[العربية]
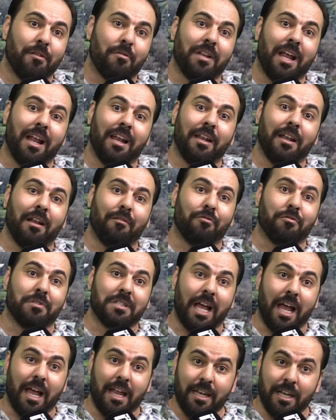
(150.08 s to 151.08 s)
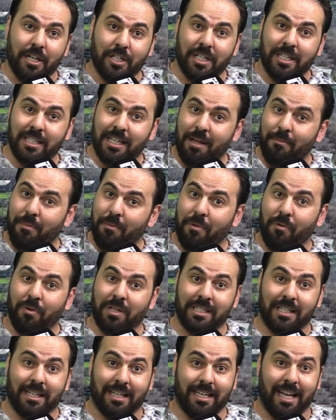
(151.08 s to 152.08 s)
تتاح لنا الفرصة أن نجلس أمام
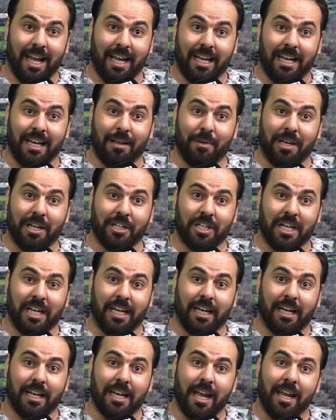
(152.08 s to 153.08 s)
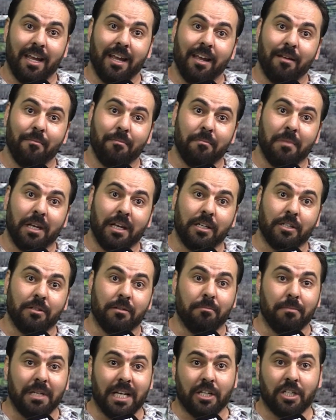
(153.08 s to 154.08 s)
وزير الداخلية من أجل إقناعه
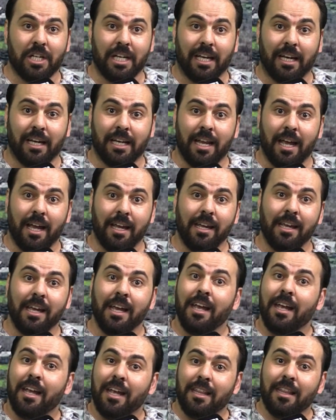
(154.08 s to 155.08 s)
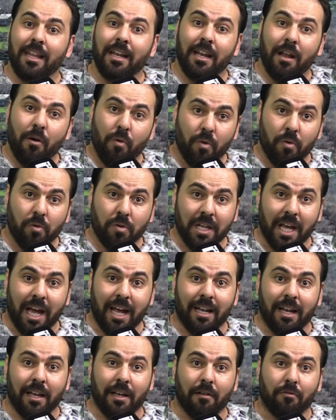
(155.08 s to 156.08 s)
من أجل إقناعه إذا لو
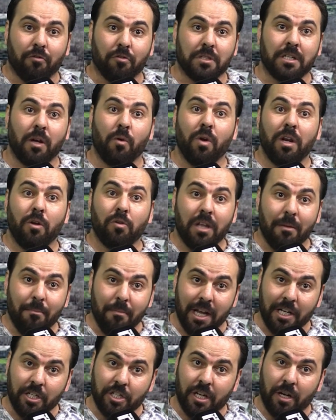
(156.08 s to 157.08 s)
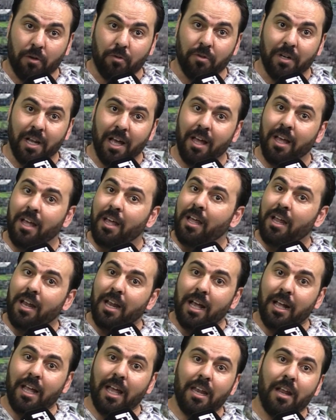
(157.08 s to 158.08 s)
أتيحت لنا الفرصة ولو تم إشراكنا
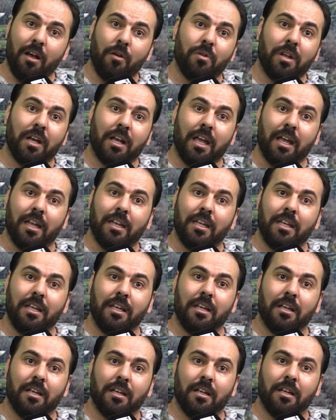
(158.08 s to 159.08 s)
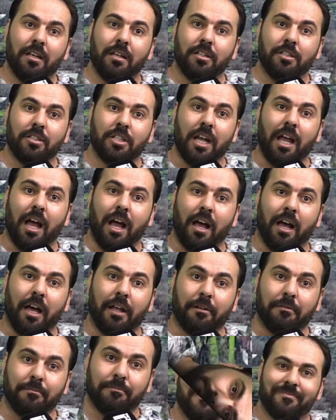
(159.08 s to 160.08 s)
لكان هناك يعني آه، شيء
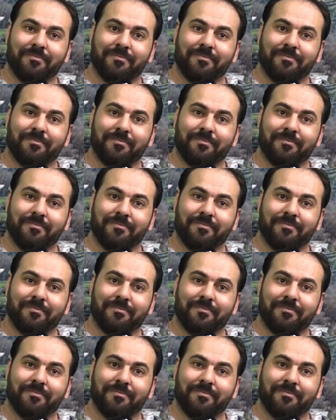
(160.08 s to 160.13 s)
آخر